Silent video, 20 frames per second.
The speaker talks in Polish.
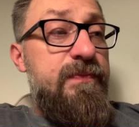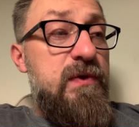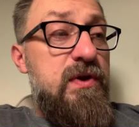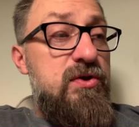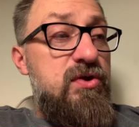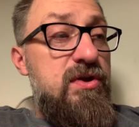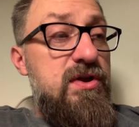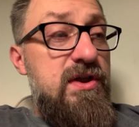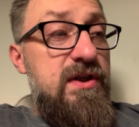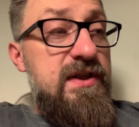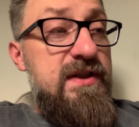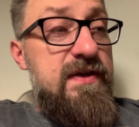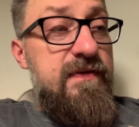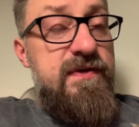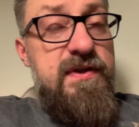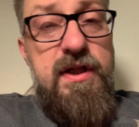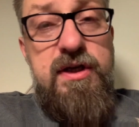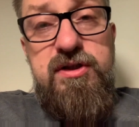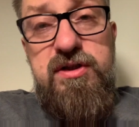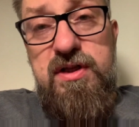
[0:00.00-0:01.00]
Czynniki
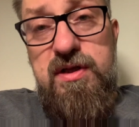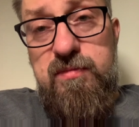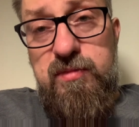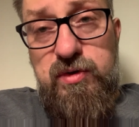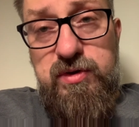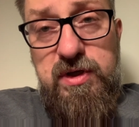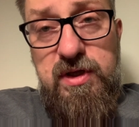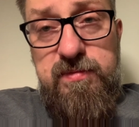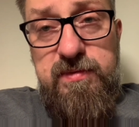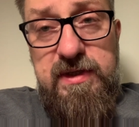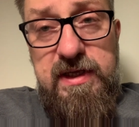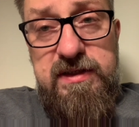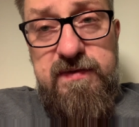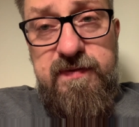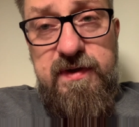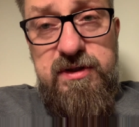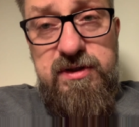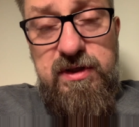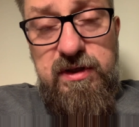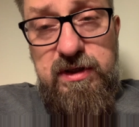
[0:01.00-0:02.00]
zewnętrzne można
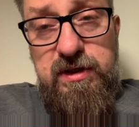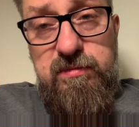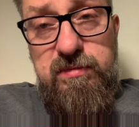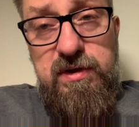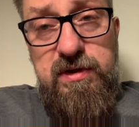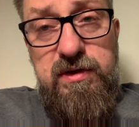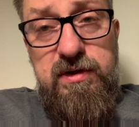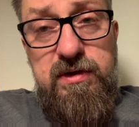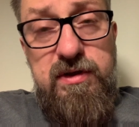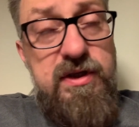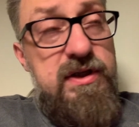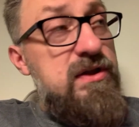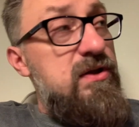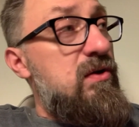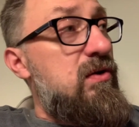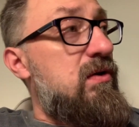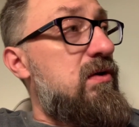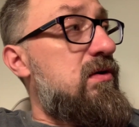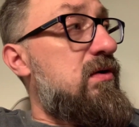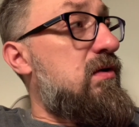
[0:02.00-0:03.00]
nazwać takimi
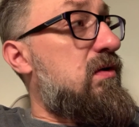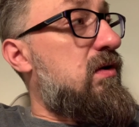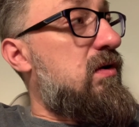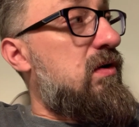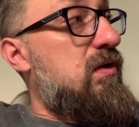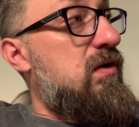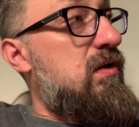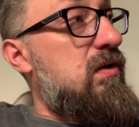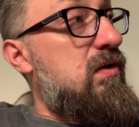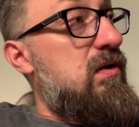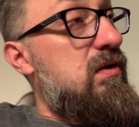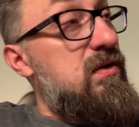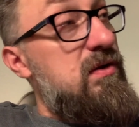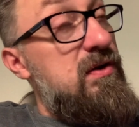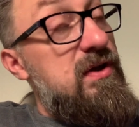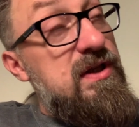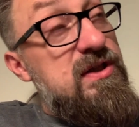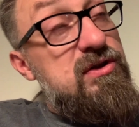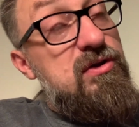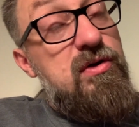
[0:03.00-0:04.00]
histor
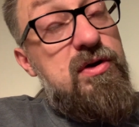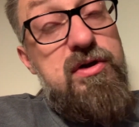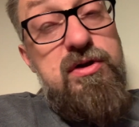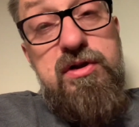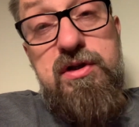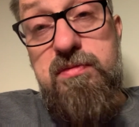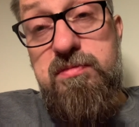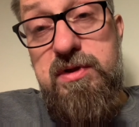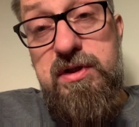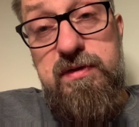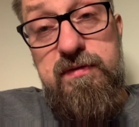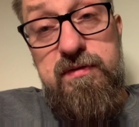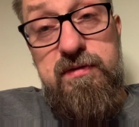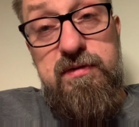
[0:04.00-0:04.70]
historycznymi